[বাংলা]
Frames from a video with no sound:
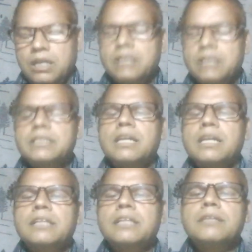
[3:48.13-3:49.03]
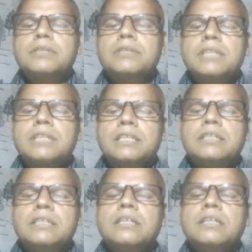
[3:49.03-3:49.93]
এসে লাগে আমাদের নাকে
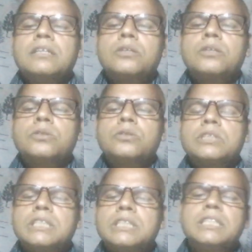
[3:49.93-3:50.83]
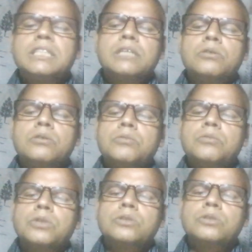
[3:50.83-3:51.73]
তখন সেই দিকেও
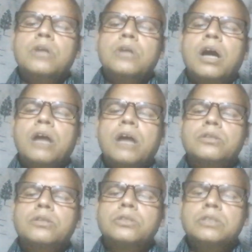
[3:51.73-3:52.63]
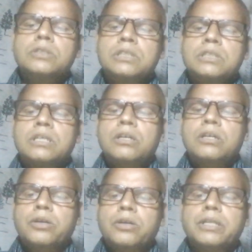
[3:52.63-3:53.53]
মনোযোগ আকর্ষণ
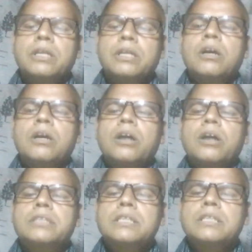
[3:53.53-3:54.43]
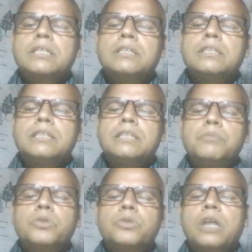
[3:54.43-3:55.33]
করে অর্থাৎ
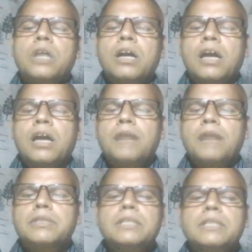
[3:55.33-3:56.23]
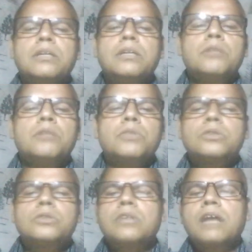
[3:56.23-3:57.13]
তীব্রতা আমাদের
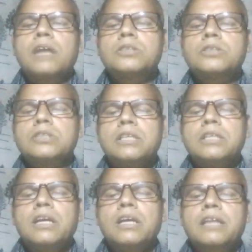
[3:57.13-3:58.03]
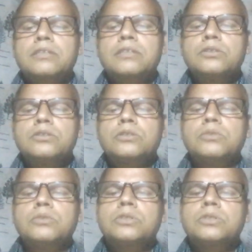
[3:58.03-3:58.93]
মনোযোগ আকর্ষণের একটা অন্যতম
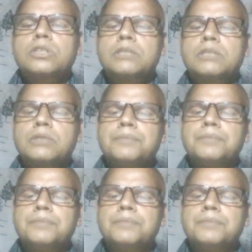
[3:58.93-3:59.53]
শর্তাবলী